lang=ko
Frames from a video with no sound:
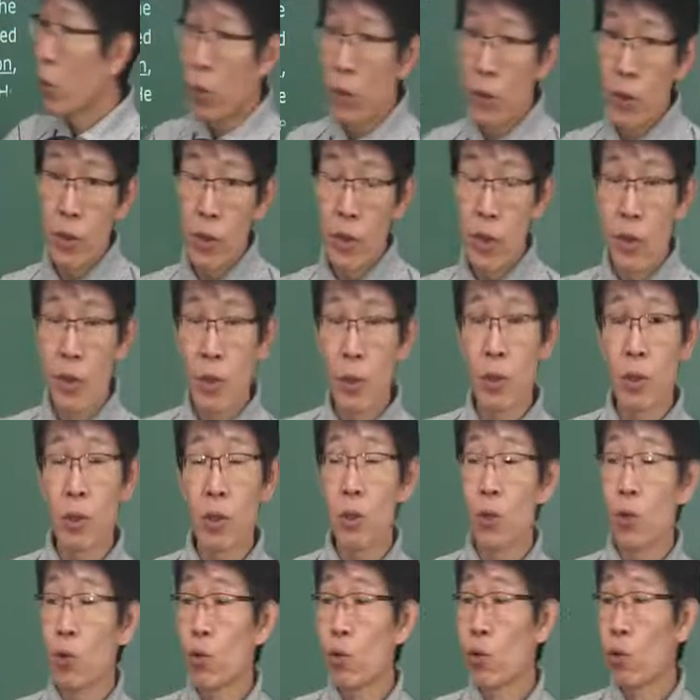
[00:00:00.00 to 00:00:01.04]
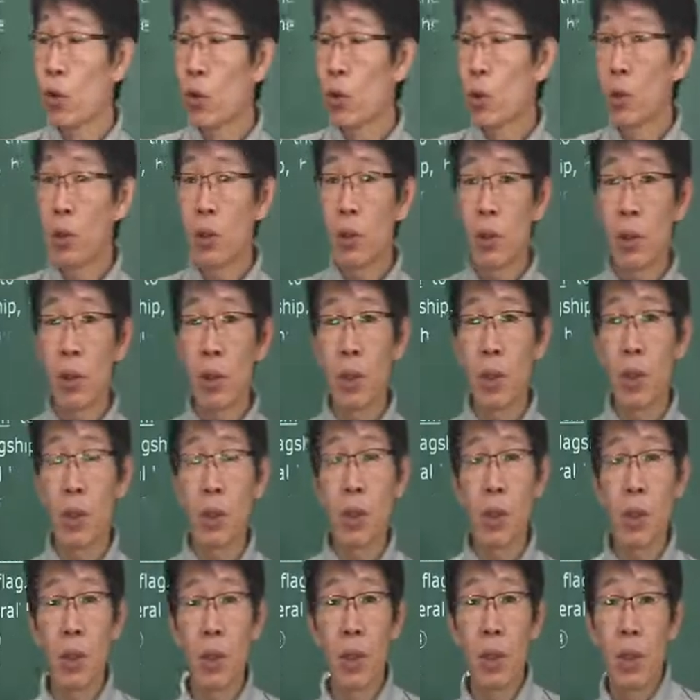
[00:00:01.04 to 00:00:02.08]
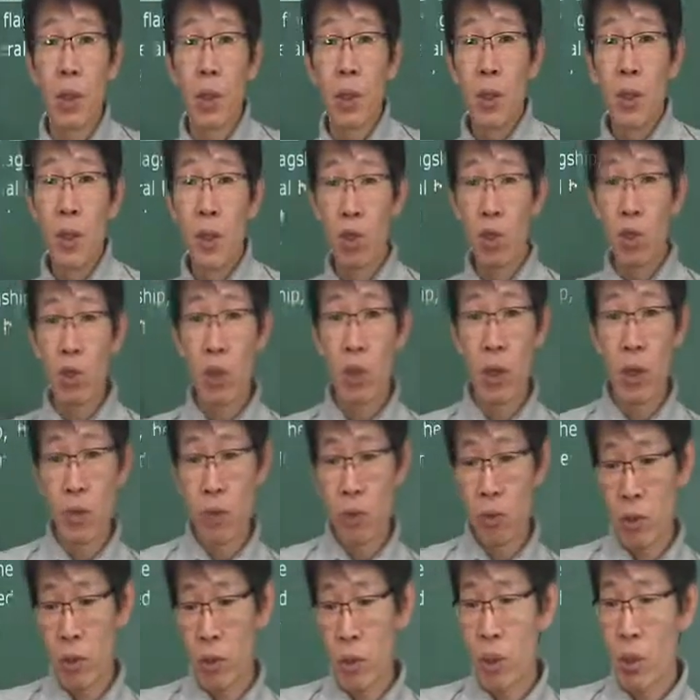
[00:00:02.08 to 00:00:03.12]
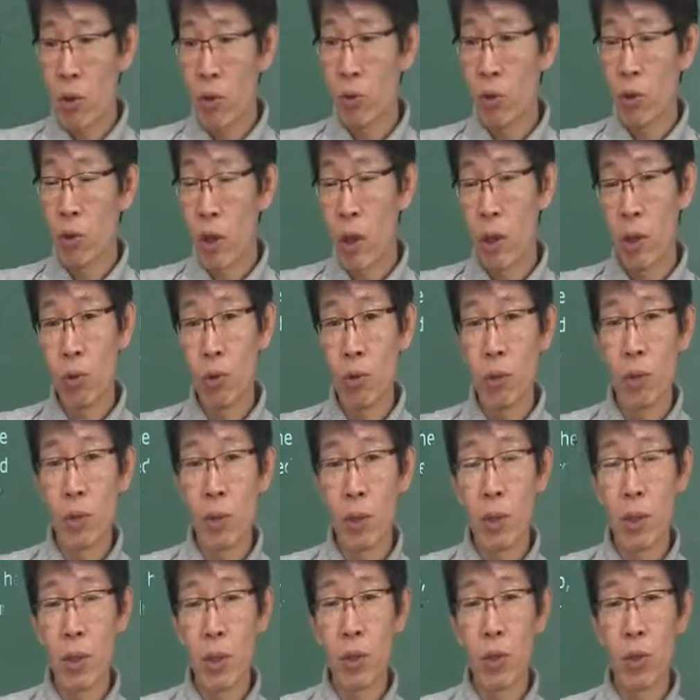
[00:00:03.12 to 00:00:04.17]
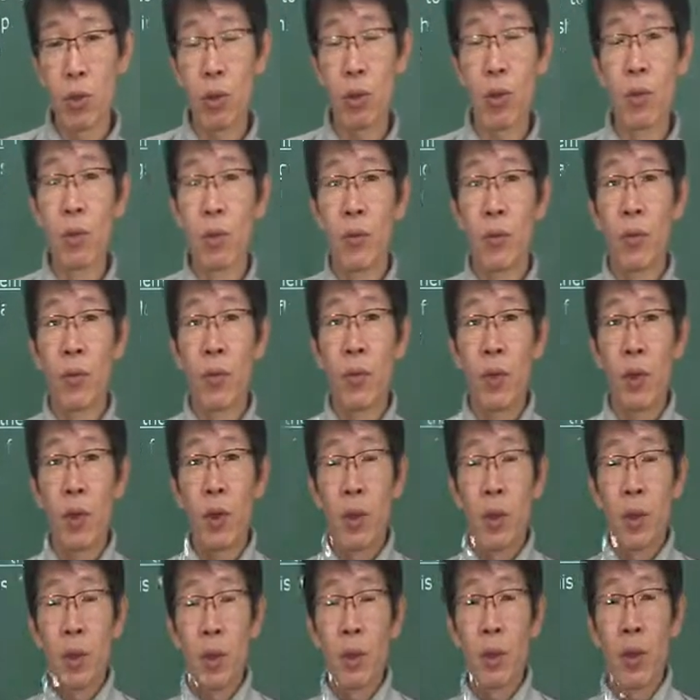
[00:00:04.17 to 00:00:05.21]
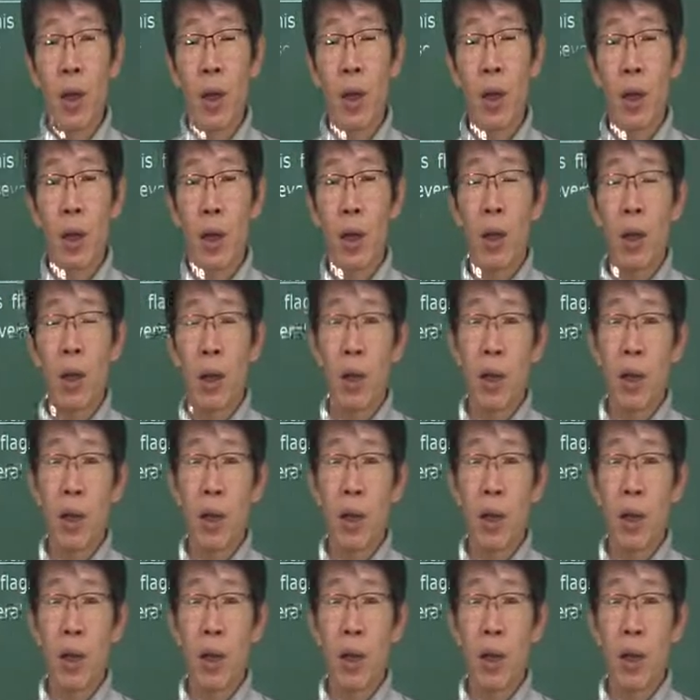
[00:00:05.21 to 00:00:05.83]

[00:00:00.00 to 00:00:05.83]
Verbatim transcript: 보이지. 그러니까 적군이 그러니까 이제 이순신 장군 저기 하고, 하고 있는데 그죠? 그 하, 하,